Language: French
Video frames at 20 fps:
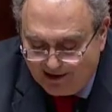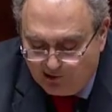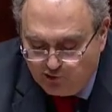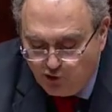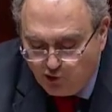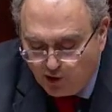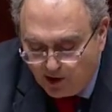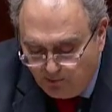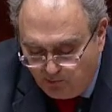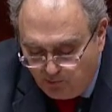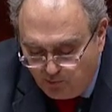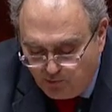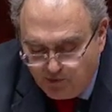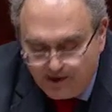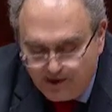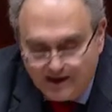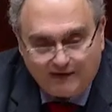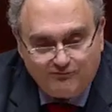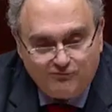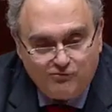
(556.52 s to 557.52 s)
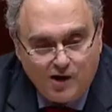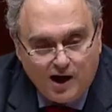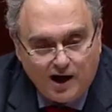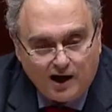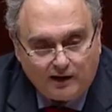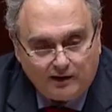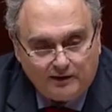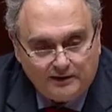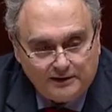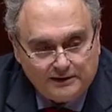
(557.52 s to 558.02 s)
qu'il y aurait pu y
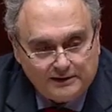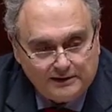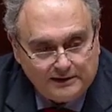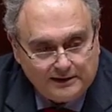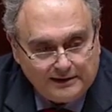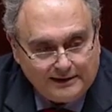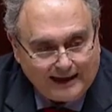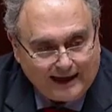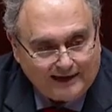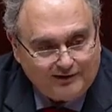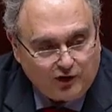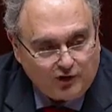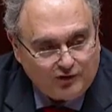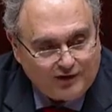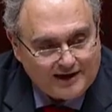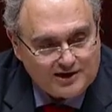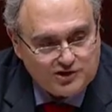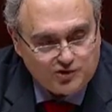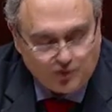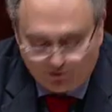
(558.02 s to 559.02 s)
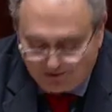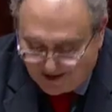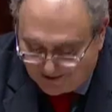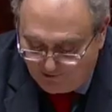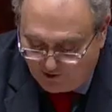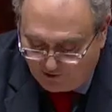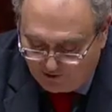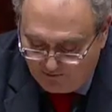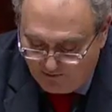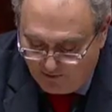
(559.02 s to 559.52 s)
avoir la tentation
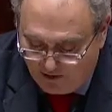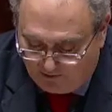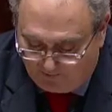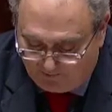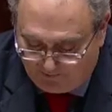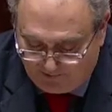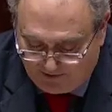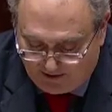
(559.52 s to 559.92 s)
d'amendement